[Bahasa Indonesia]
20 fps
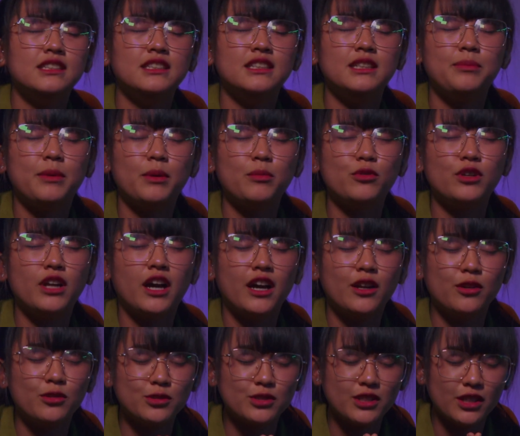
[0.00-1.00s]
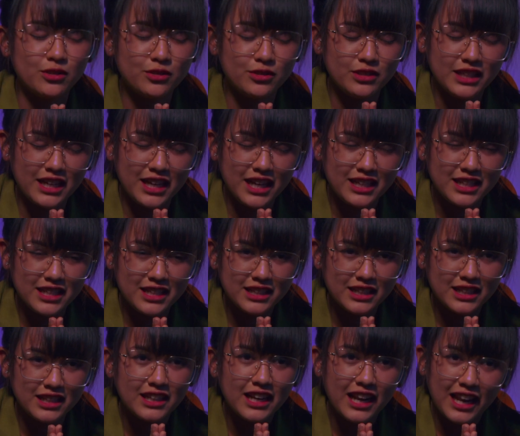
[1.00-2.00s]
dipermudahkan urusan dunia
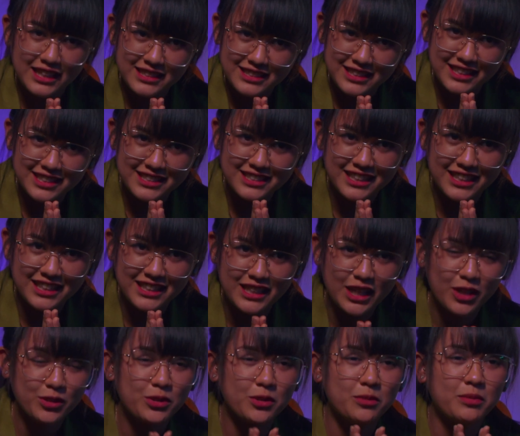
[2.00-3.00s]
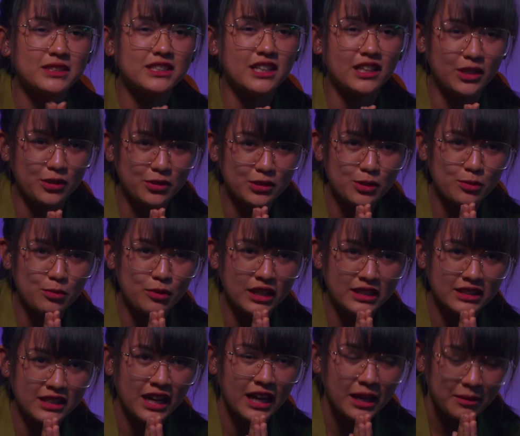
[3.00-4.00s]
dan lancar rezekinya untuk pas hatiku
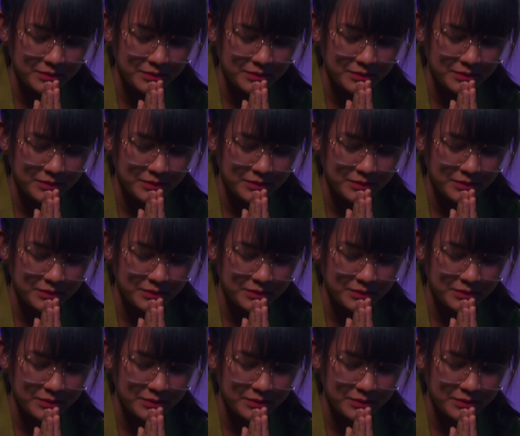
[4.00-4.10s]
semuanya.